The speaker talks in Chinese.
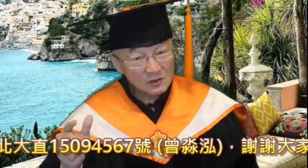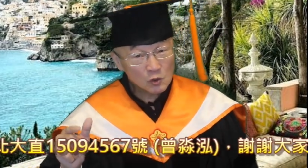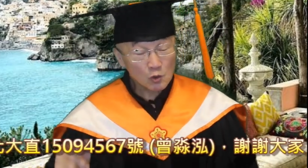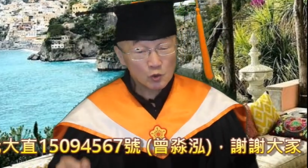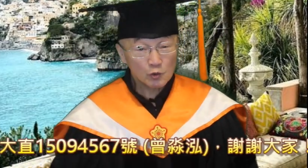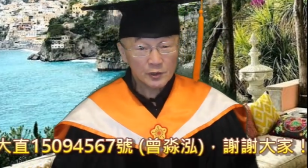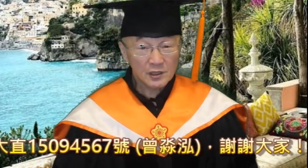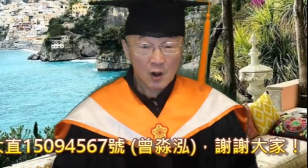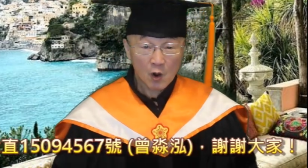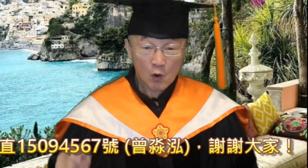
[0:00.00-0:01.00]
做出一
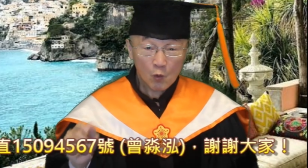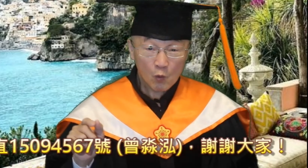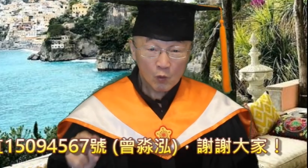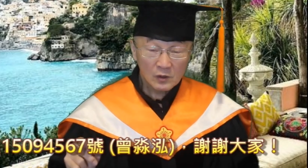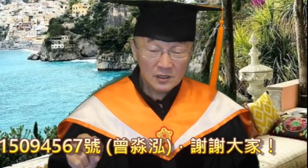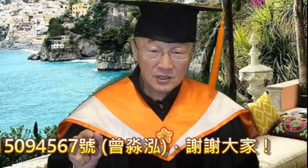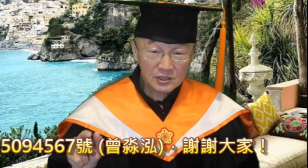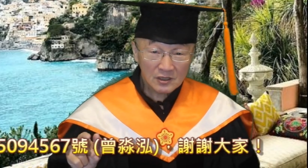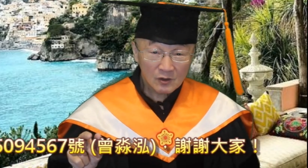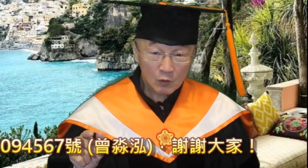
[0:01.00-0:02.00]
个哦，
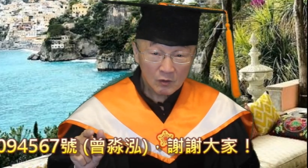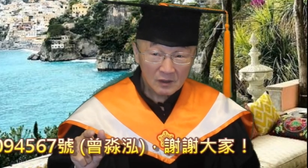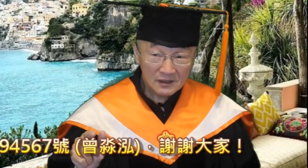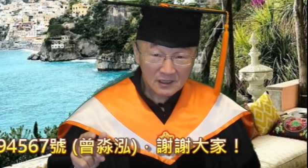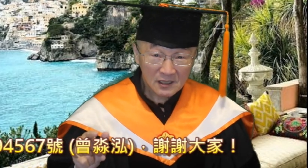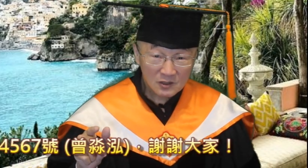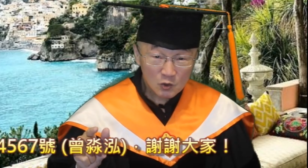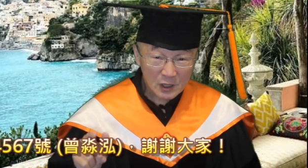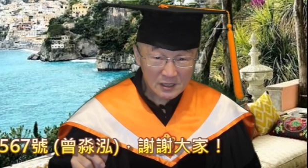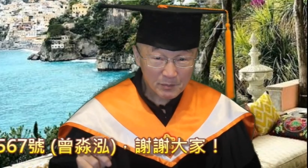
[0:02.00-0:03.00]
那个
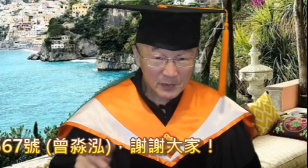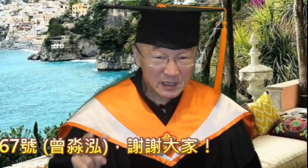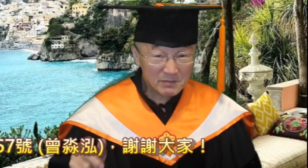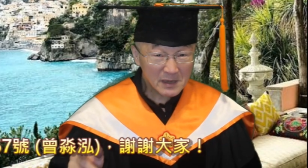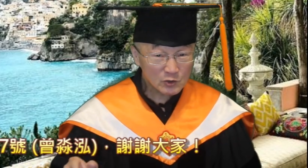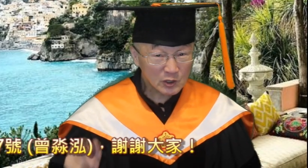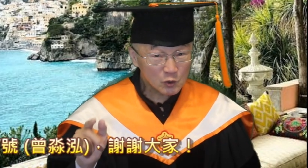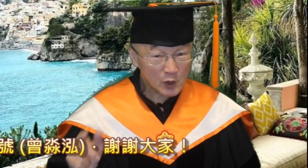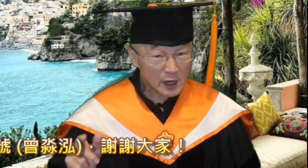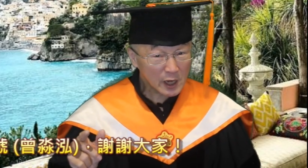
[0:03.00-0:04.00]
traceability
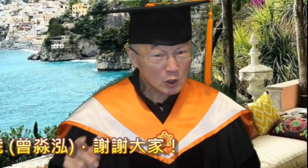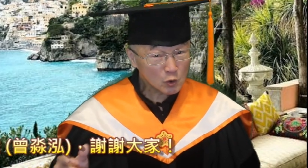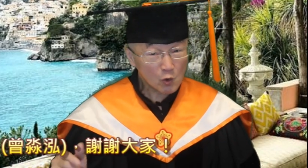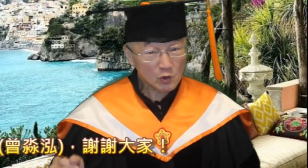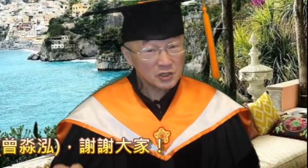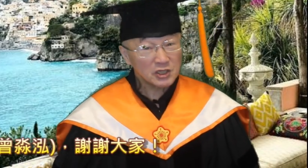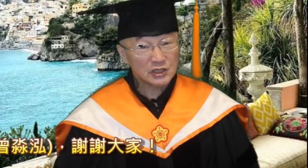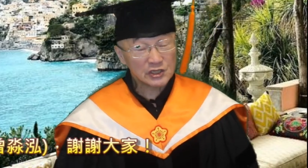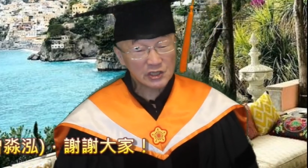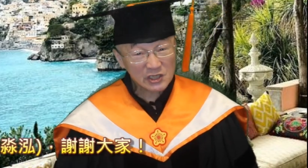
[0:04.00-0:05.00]
追溯
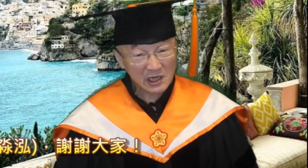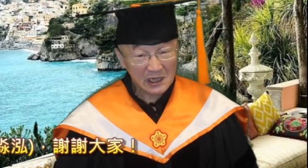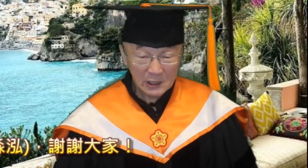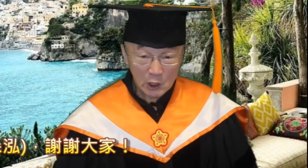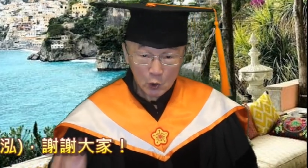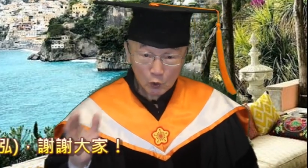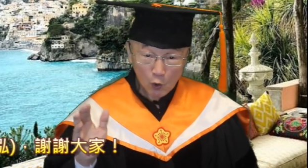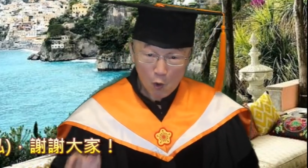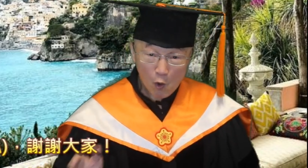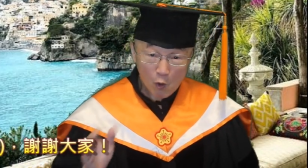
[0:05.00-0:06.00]
性矩阵，
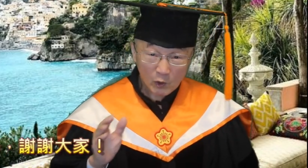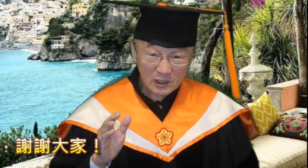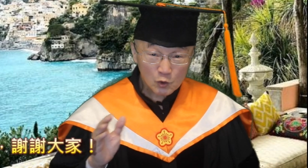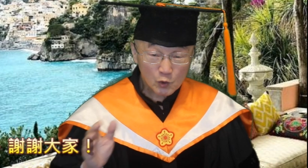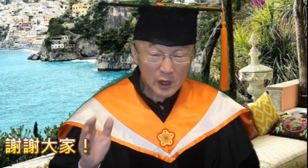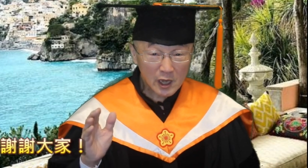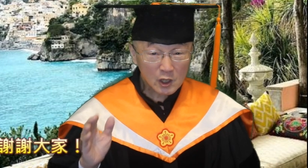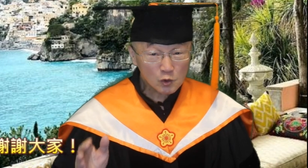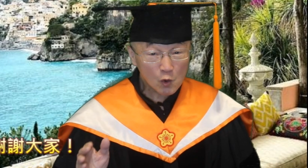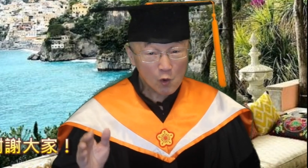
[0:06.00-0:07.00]
透过我的
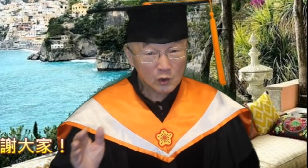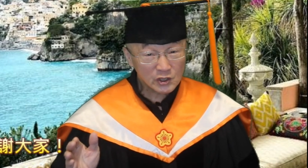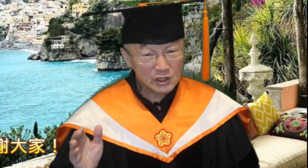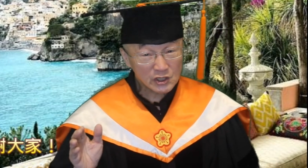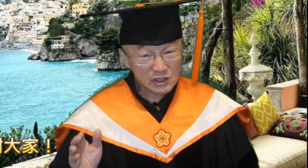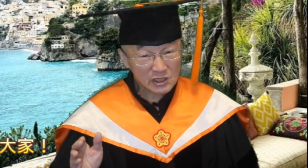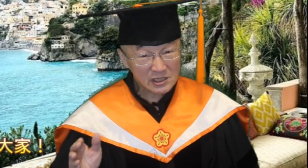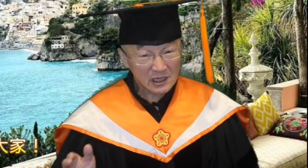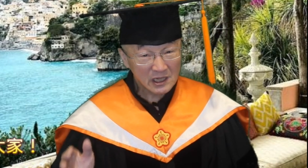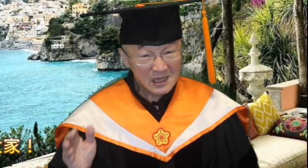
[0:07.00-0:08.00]
追溯性矩
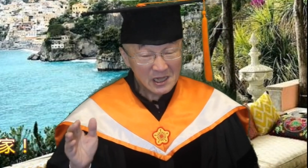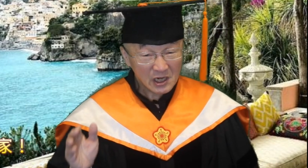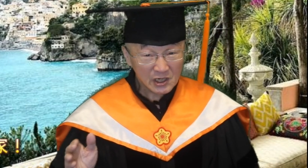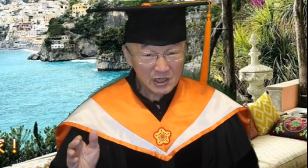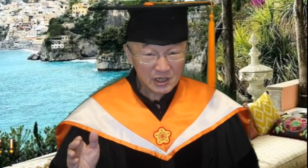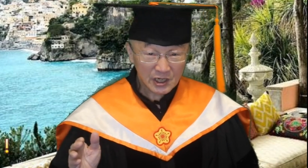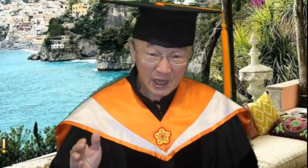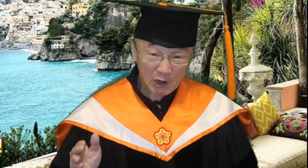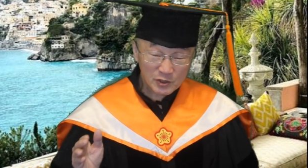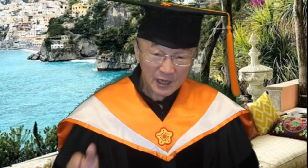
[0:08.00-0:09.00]
阵，可以
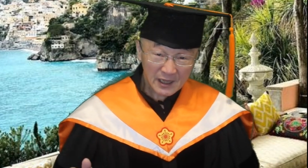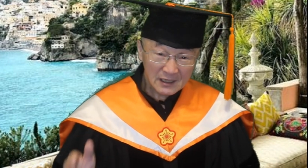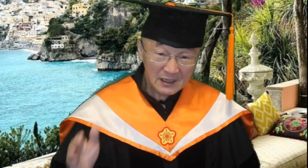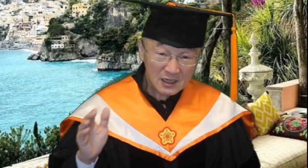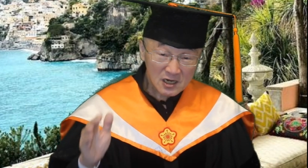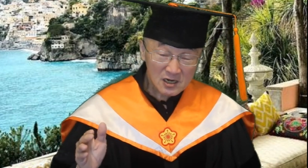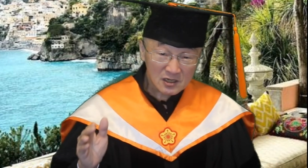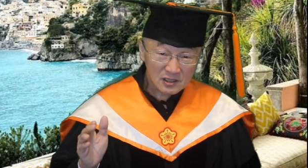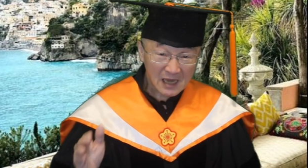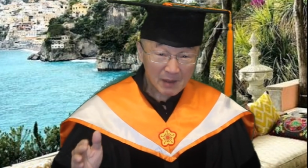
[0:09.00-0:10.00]
了解
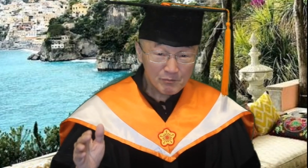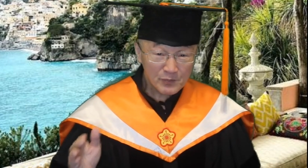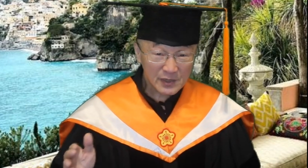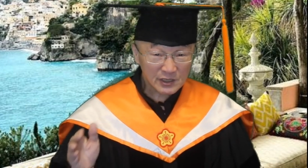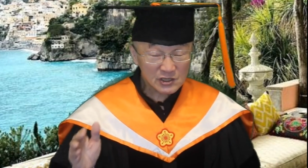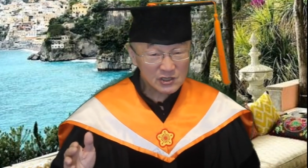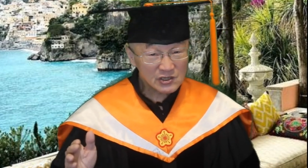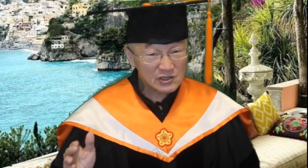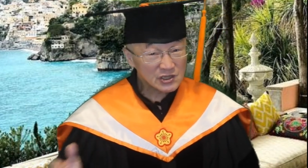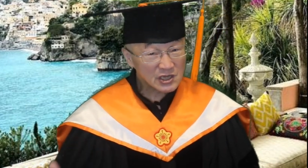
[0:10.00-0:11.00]
各产品
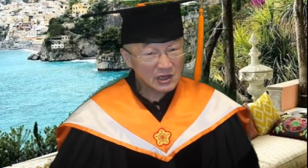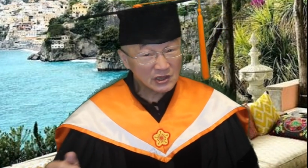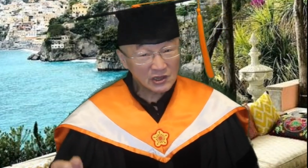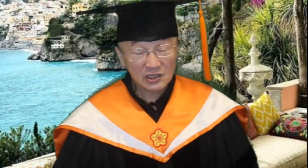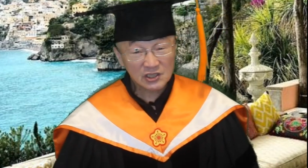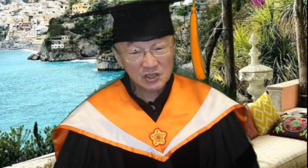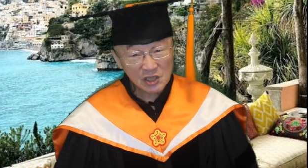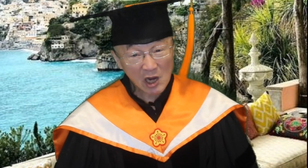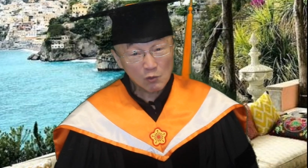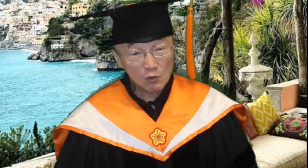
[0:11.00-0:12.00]
之间的
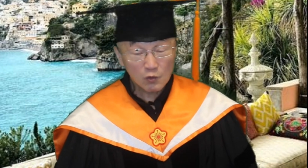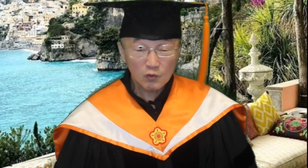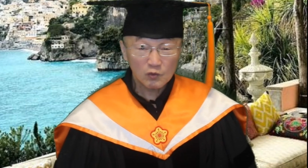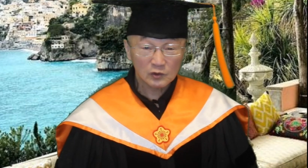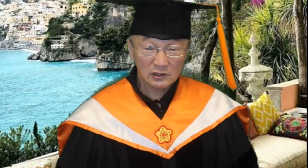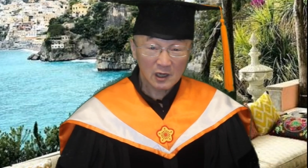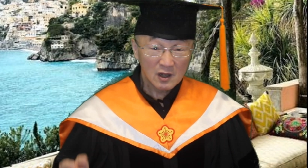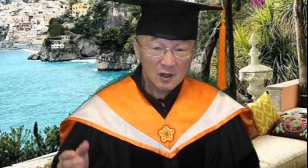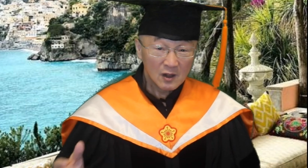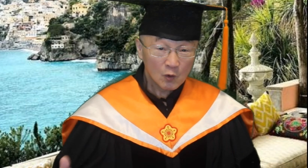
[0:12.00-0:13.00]
相互的
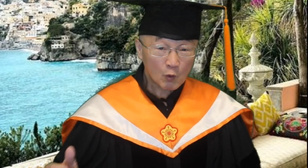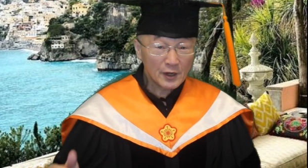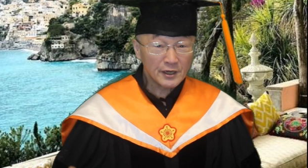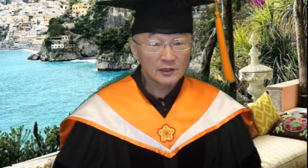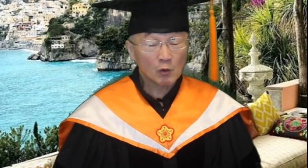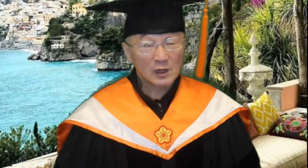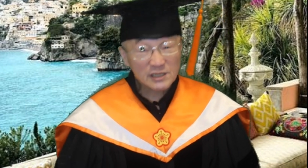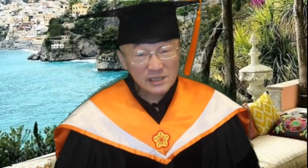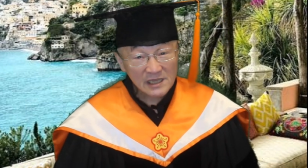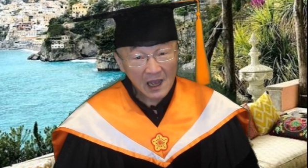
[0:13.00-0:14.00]
关联的关
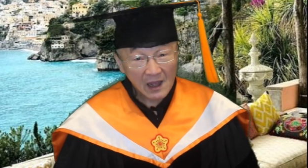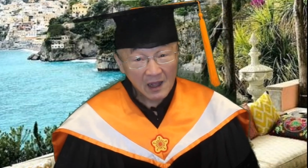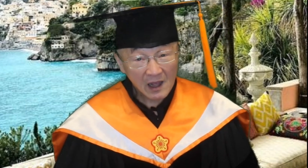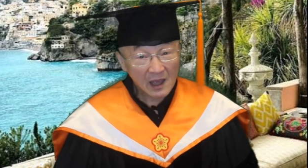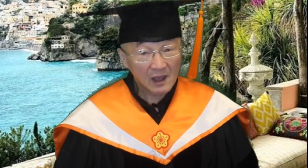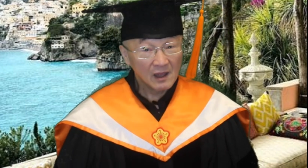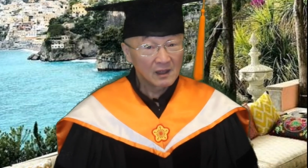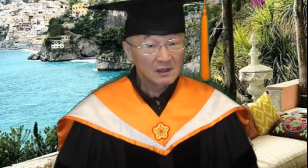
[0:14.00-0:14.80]
系呀。哎，